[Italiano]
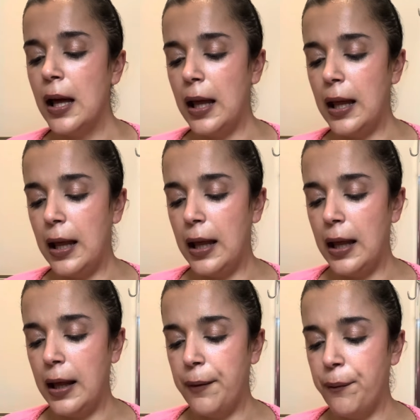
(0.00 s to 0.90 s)

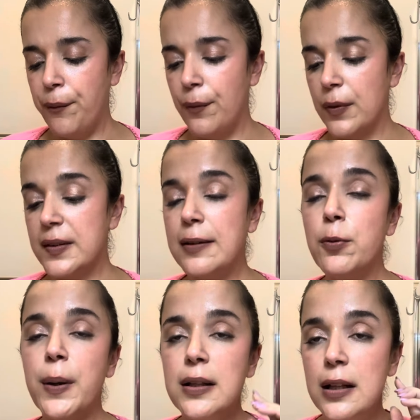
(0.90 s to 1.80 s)
Eh, stavo
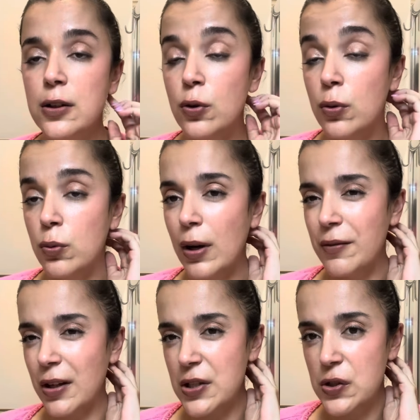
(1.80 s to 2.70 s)
prendendo una
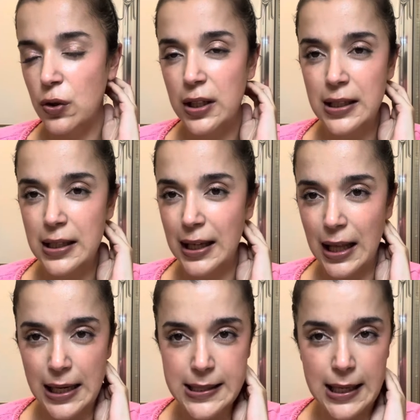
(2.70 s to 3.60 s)
versione di
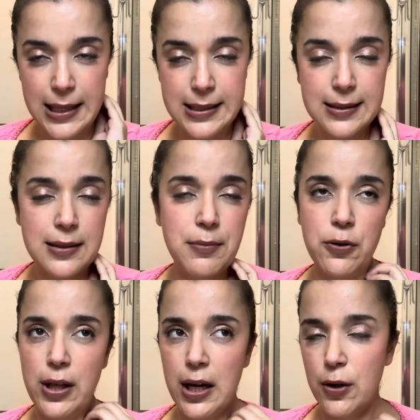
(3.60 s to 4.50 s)
Kerastase, ma
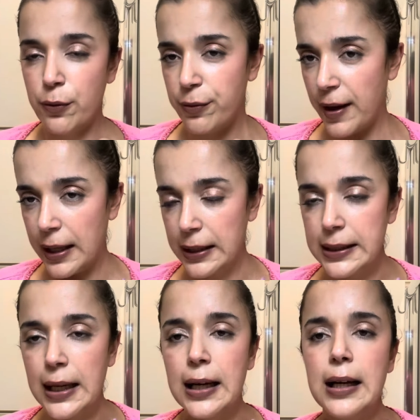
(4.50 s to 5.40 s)
non era in
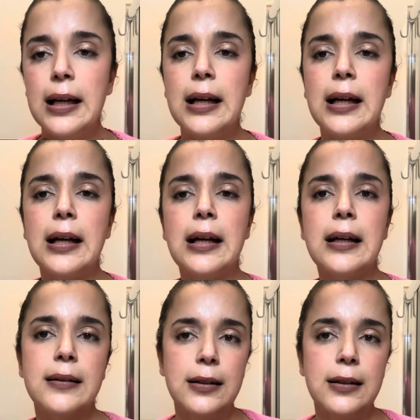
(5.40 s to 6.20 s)
offerta.